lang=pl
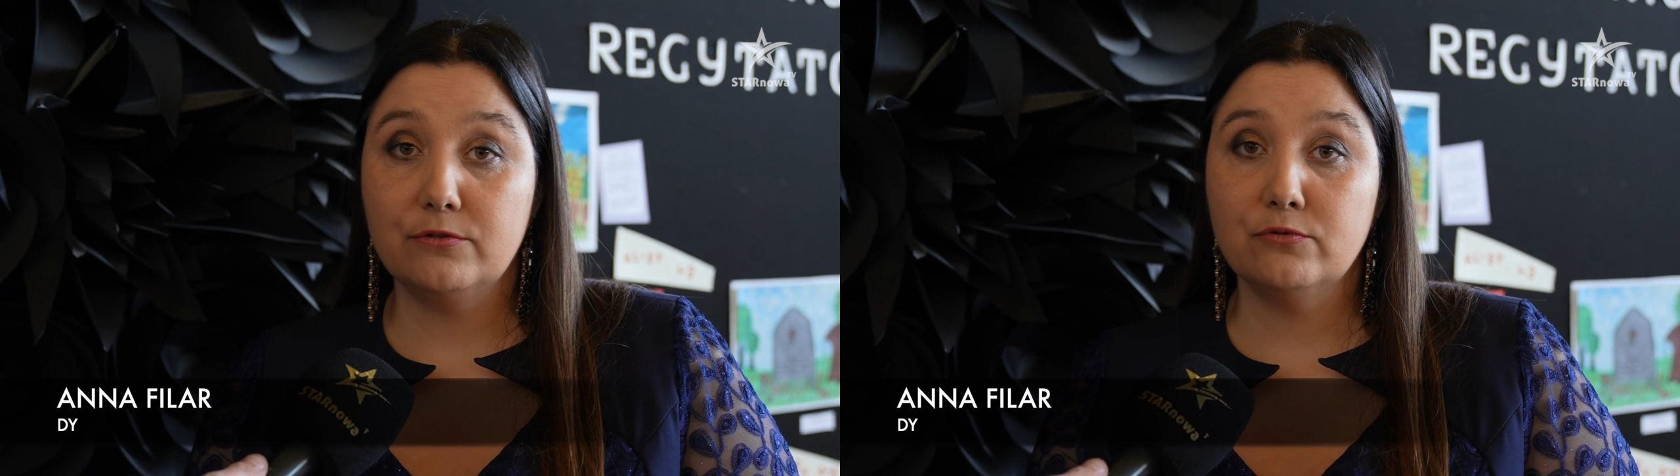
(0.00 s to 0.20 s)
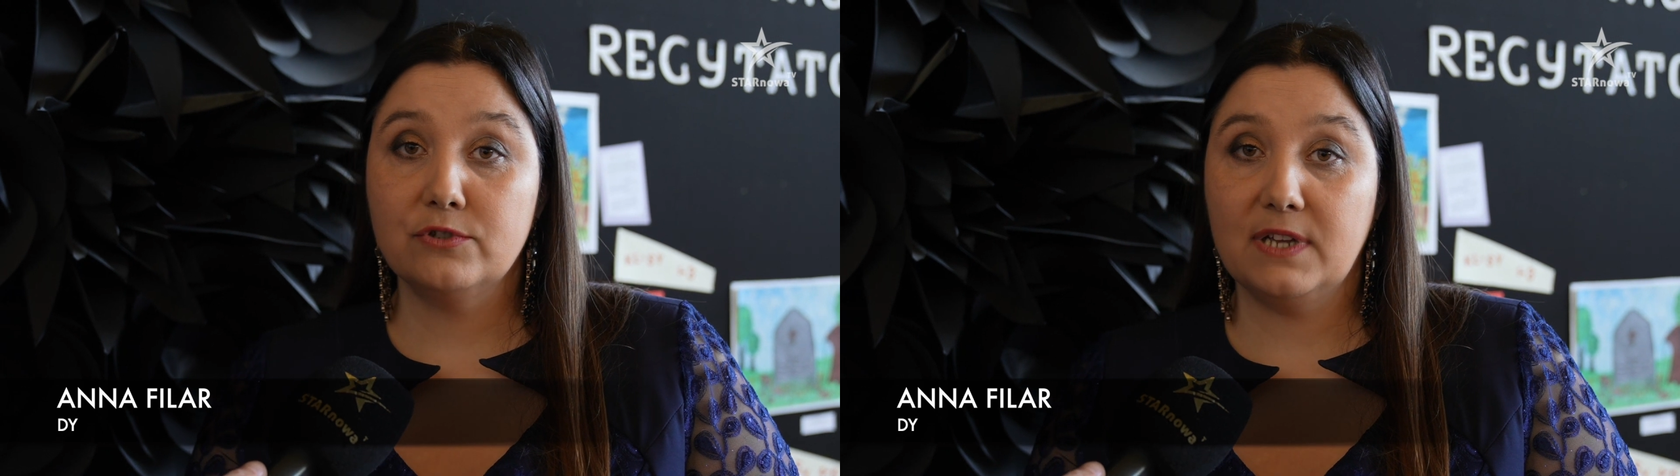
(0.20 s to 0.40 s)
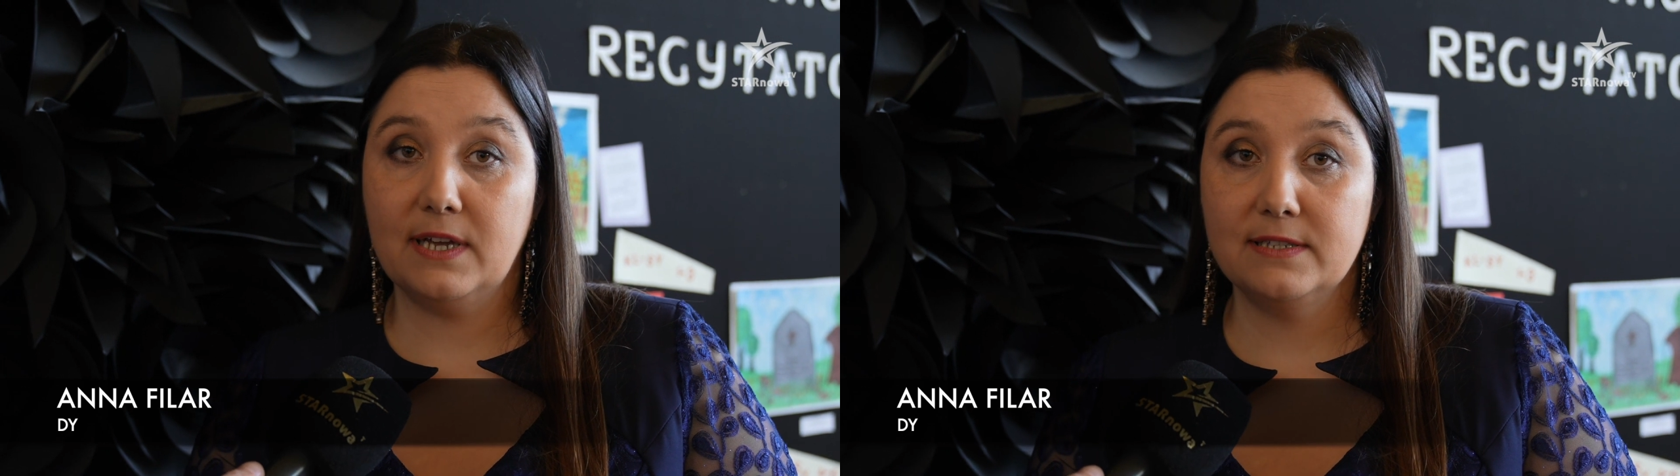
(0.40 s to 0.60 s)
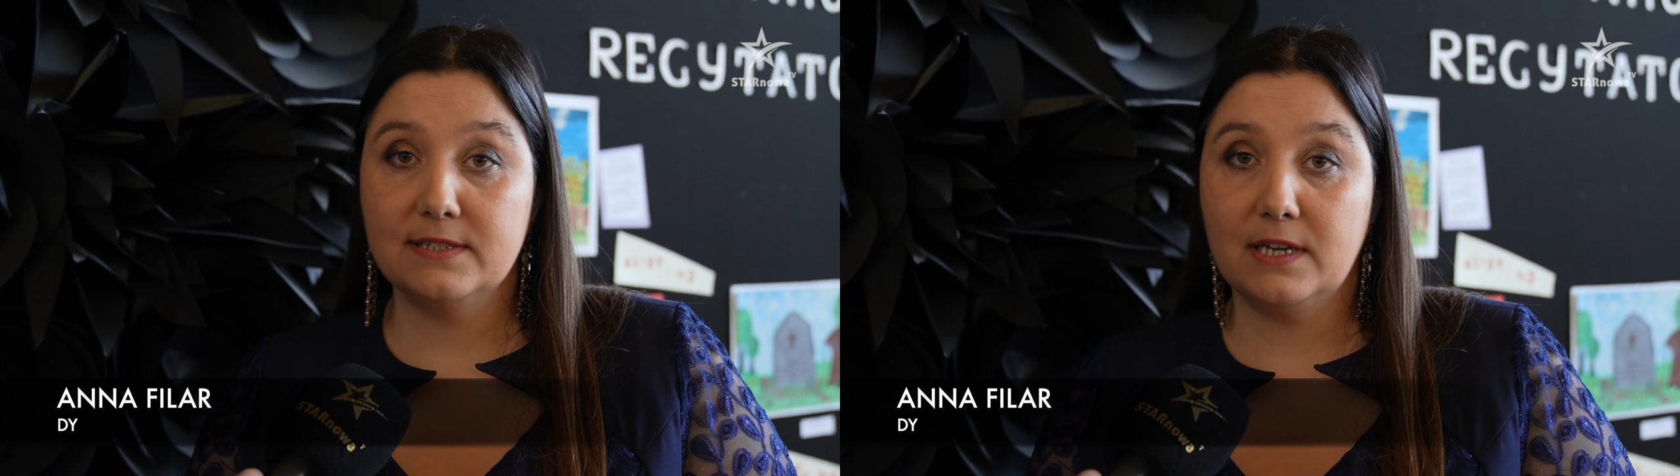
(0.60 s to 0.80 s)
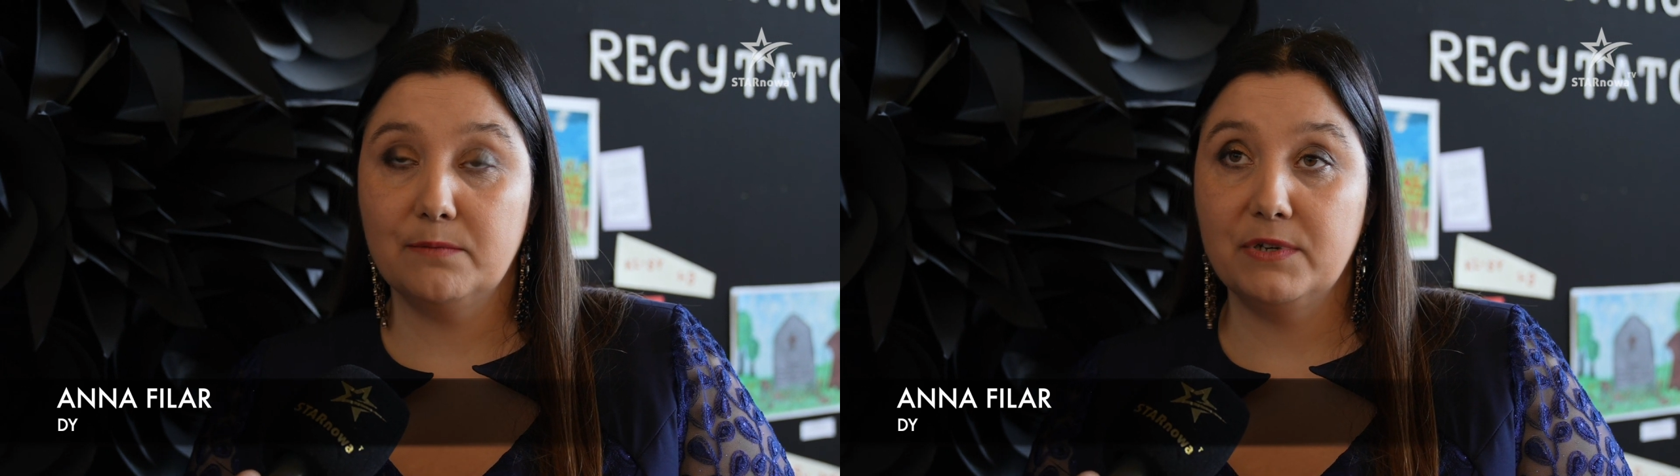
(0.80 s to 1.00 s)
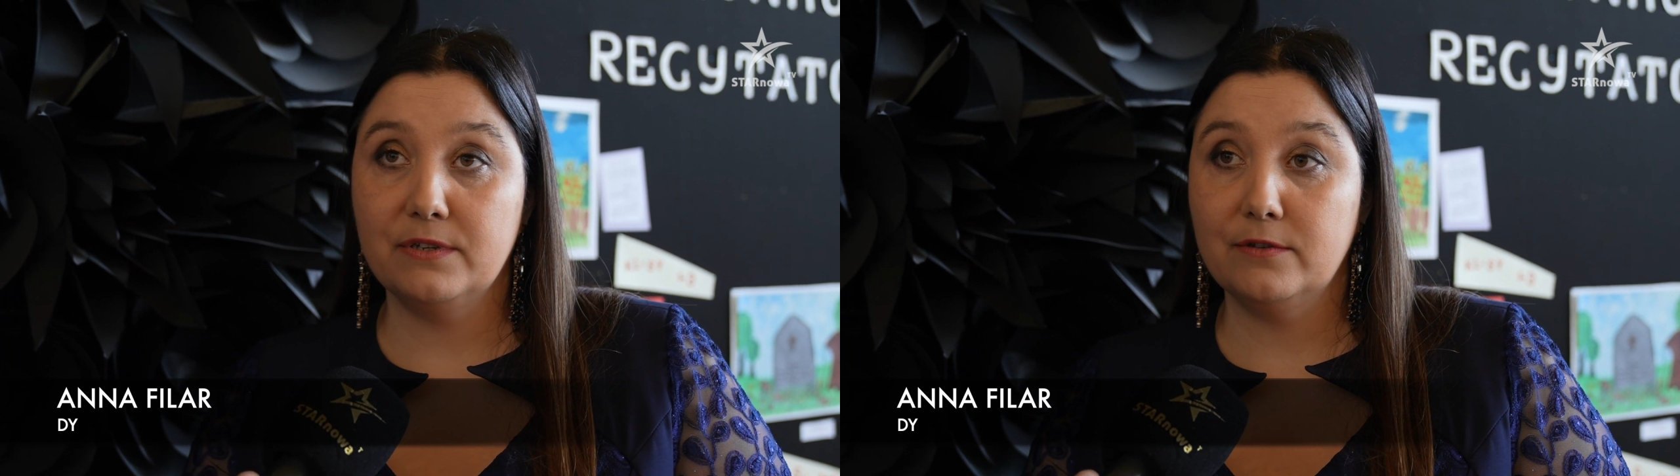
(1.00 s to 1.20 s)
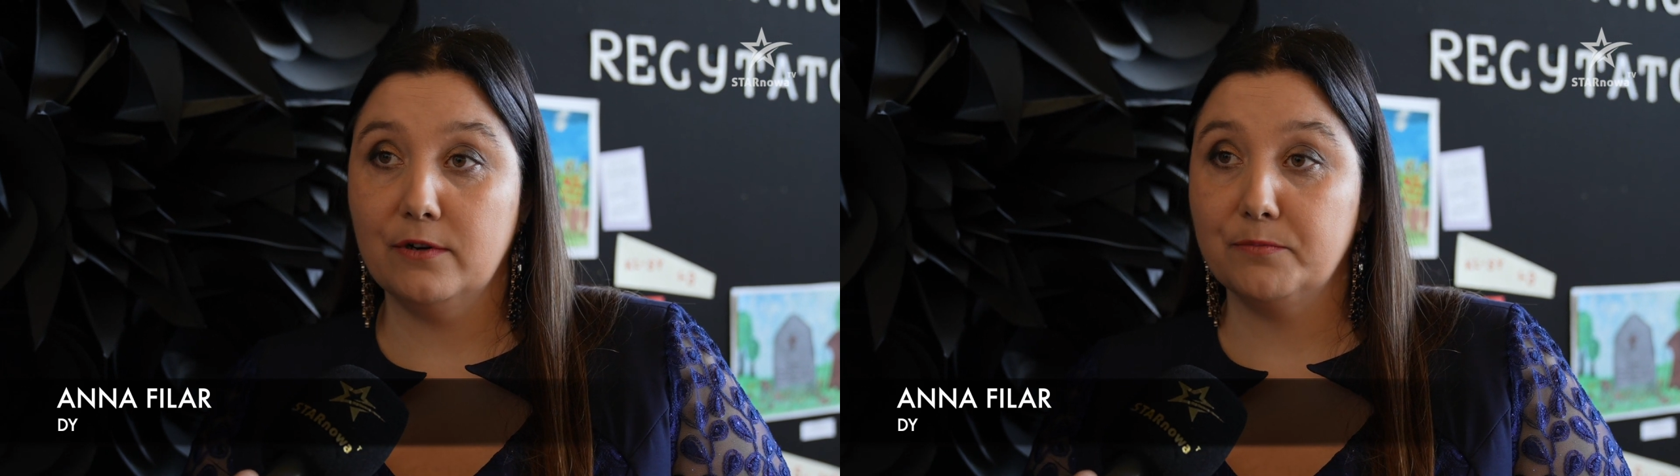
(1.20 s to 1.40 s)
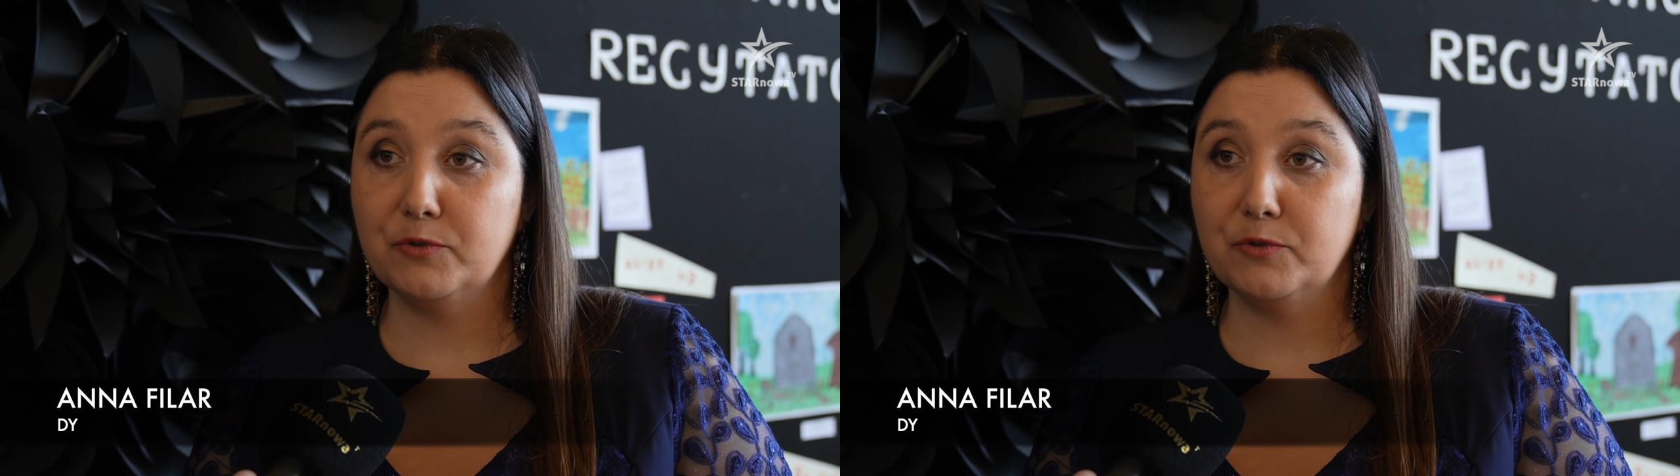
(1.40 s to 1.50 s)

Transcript: już zachęcamy do